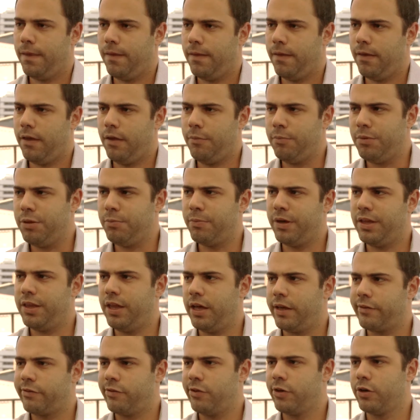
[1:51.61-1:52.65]
en mi
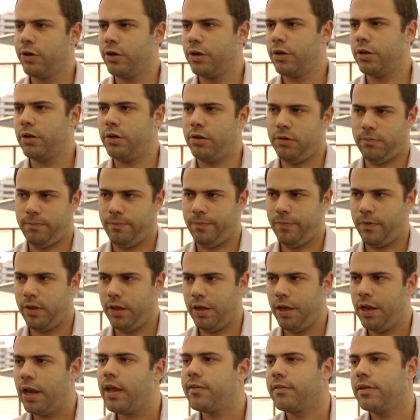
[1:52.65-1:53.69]
investigación,
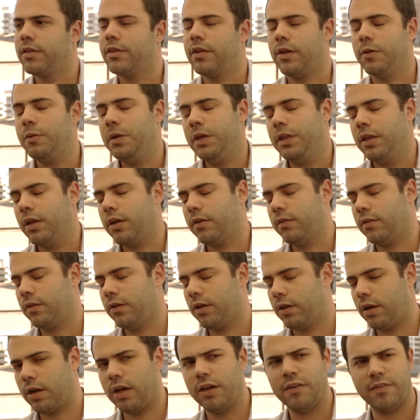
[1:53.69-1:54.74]
en las entrevistas
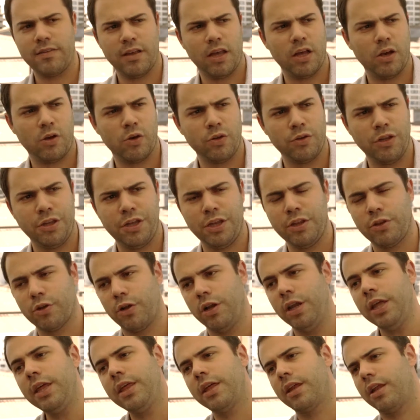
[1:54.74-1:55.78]
realizadas con distintos
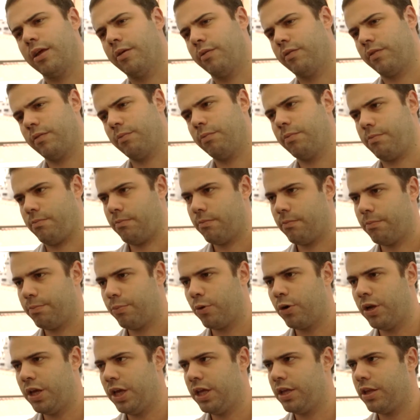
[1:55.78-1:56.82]
líderes
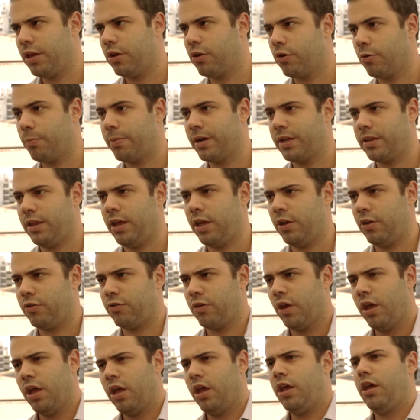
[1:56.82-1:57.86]
políticos, partidarios,
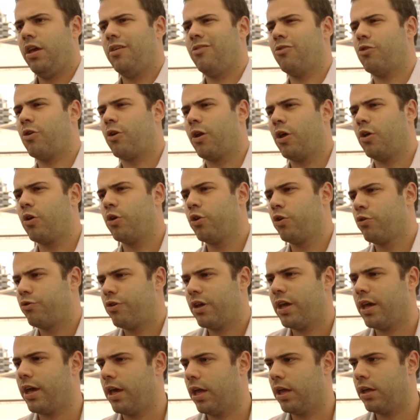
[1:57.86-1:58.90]
ellos
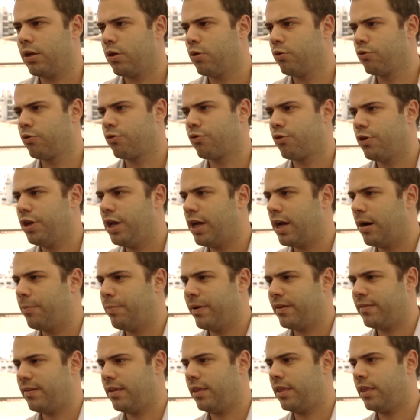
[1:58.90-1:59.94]
reconocen que incluso son
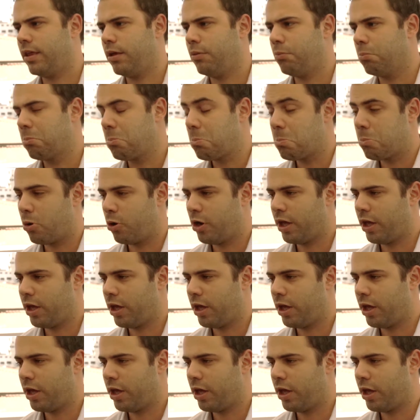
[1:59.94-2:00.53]
incapaces de, por